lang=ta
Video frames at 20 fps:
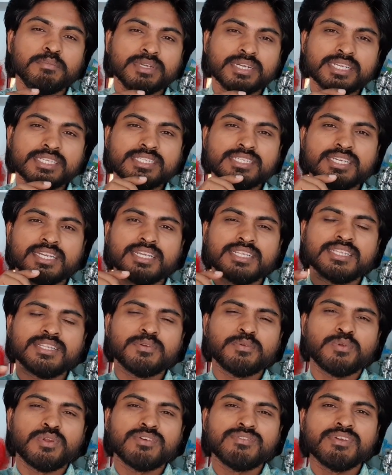மிகச்சிறந்த
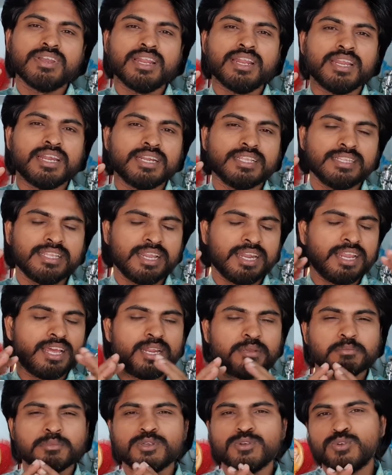உணவுகளை எடுத்து
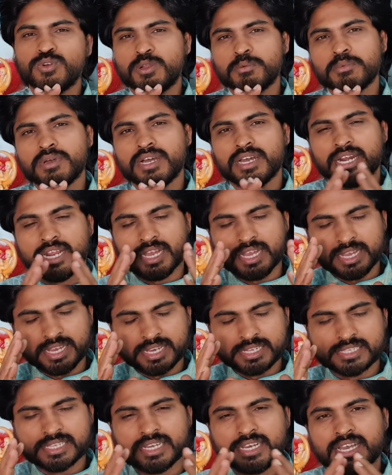எல்லாருமே குணமாகறாங்க
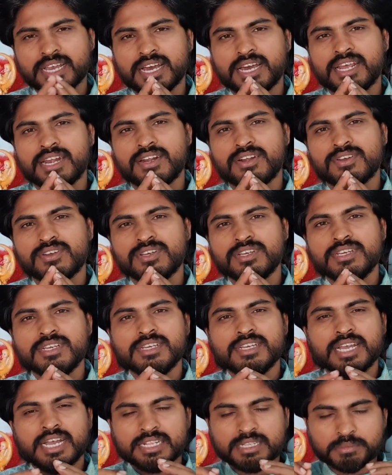அதான் காரணம்
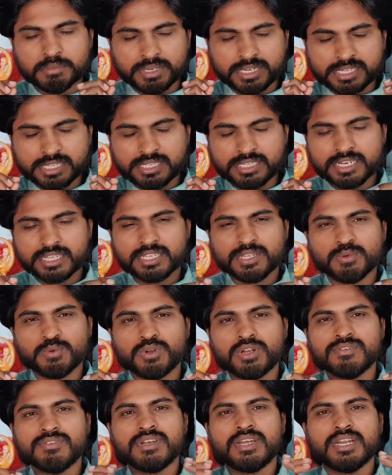அந்த மிகச்சிறந்த
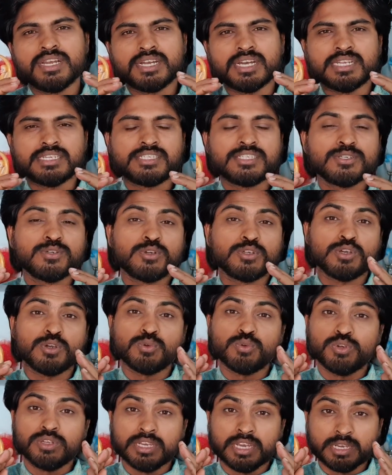உணவுகளை கற்றுக்
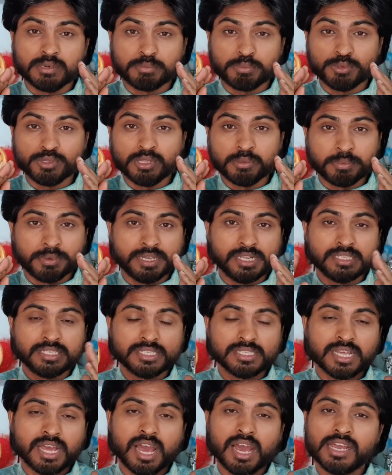கொடுக்கக்கூடிய அற்புத பயிற்சி
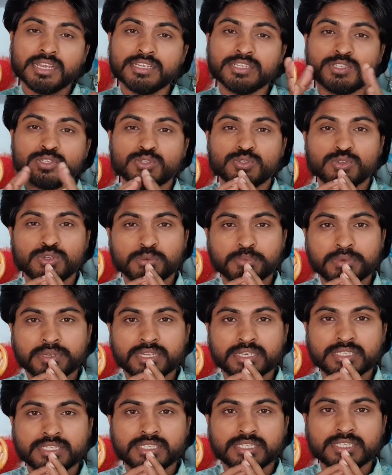தான் ஆயுசுன்னு ஒரு
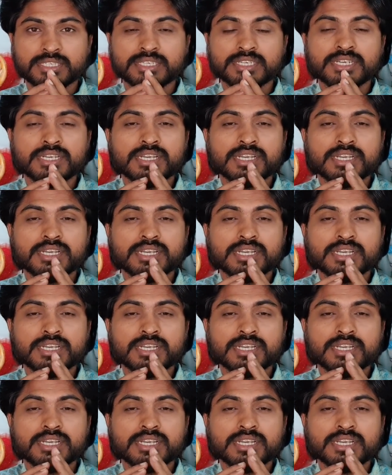பயிற்சி